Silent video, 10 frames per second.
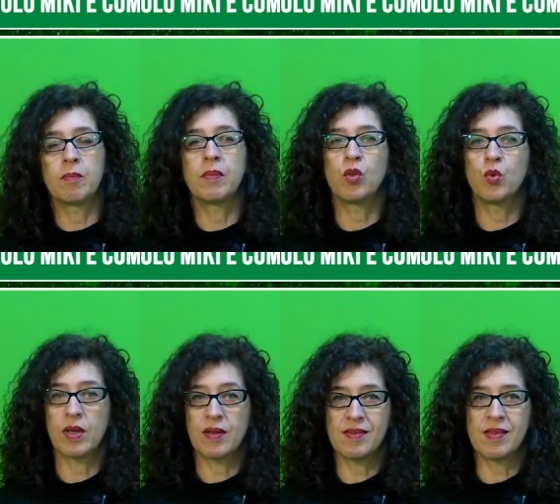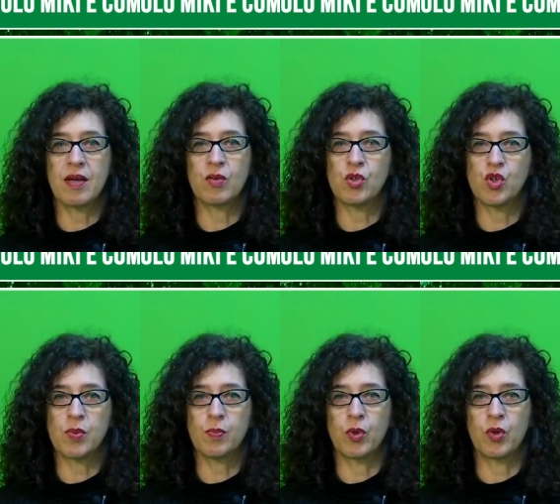ma di un cristiano del
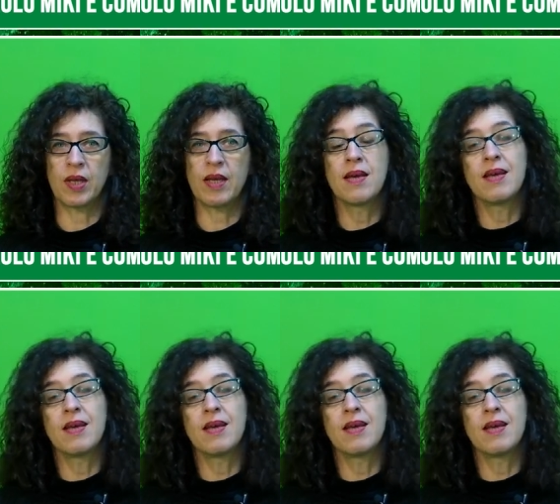Giappone,